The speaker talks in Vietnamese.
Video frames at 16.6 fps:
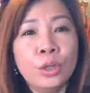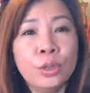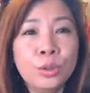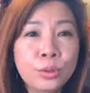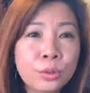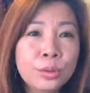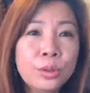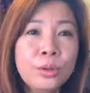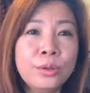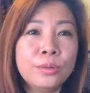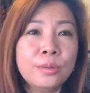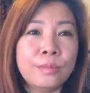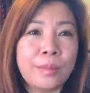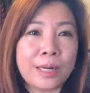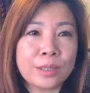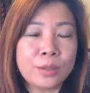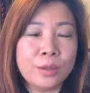luôn luôn
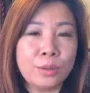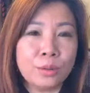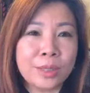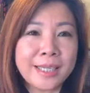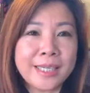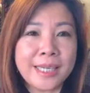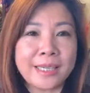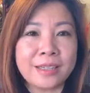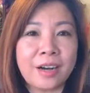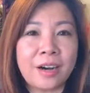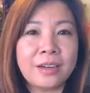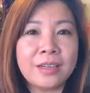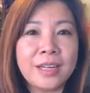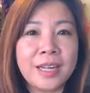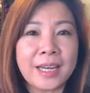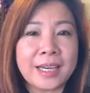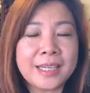mặc dù cái chuyện đó
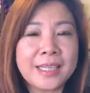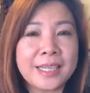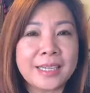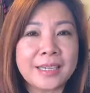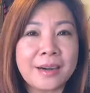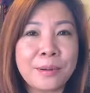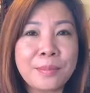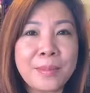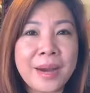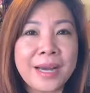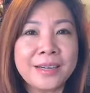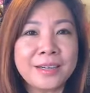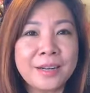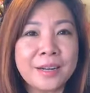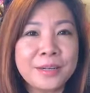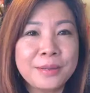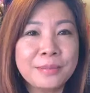nó là cái chuyện không may nó
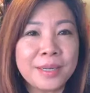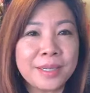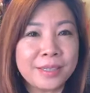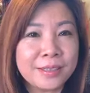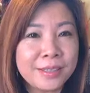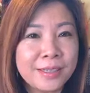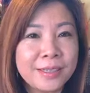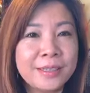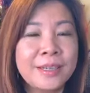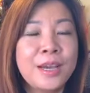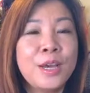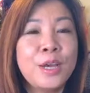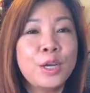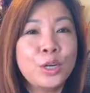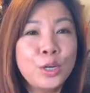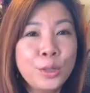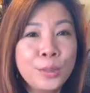đến với mình nhưng
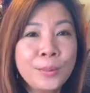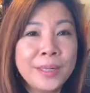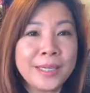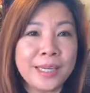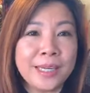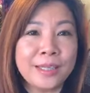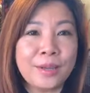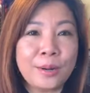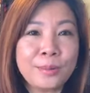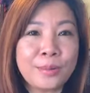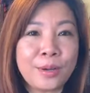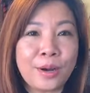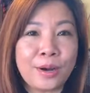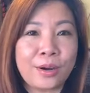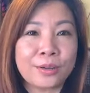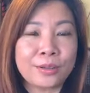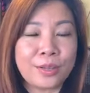nếu mình nghĩ tốt
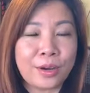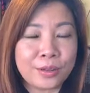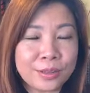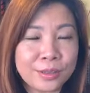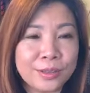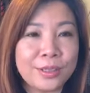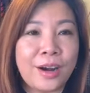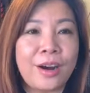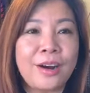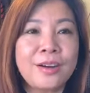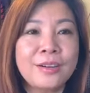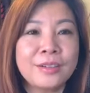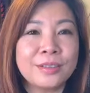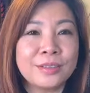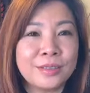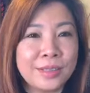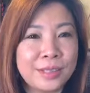cho cho người đó
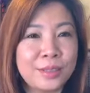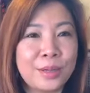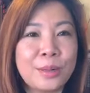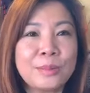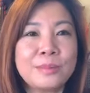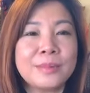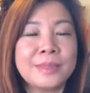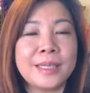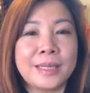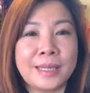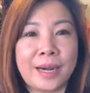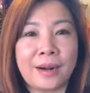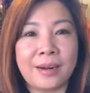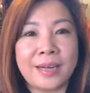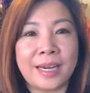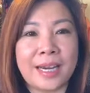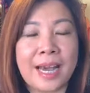nghĩ tốt thì
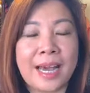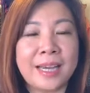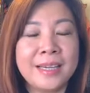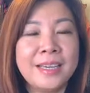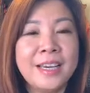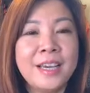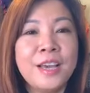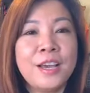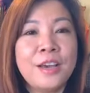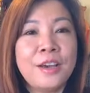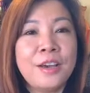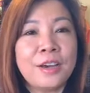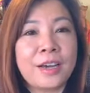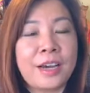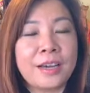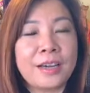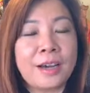đó là cái
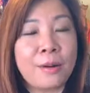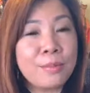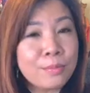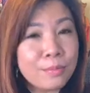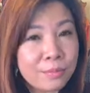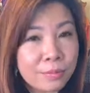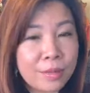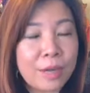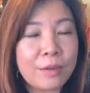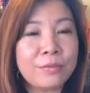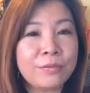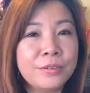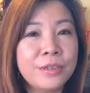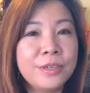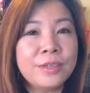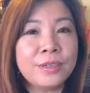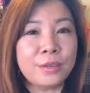cái công cái
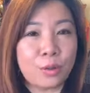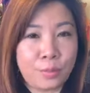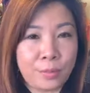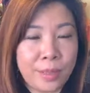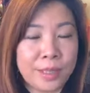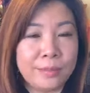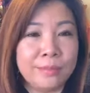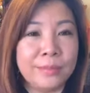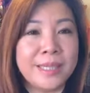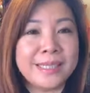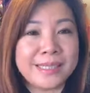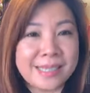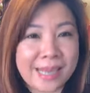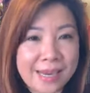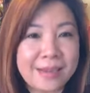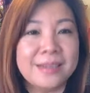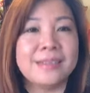phước của mình mình
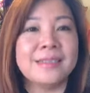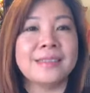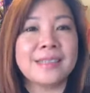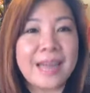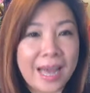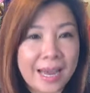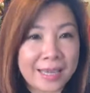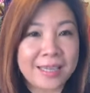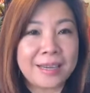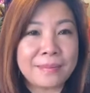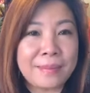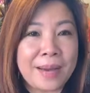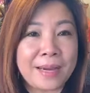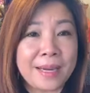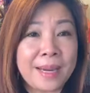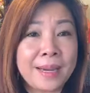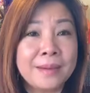sẽ hưởng lại các
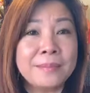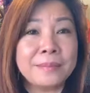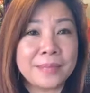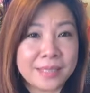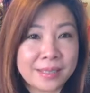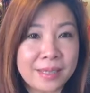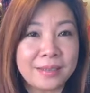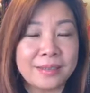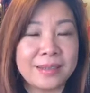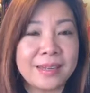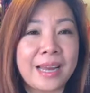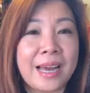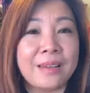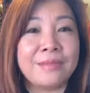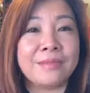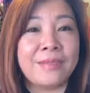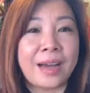bạn nhé mình sẽ hưởng
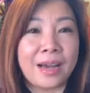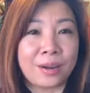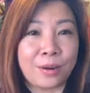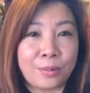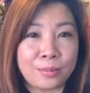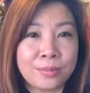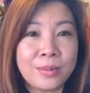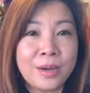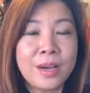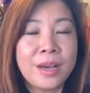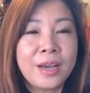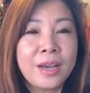lại và cũng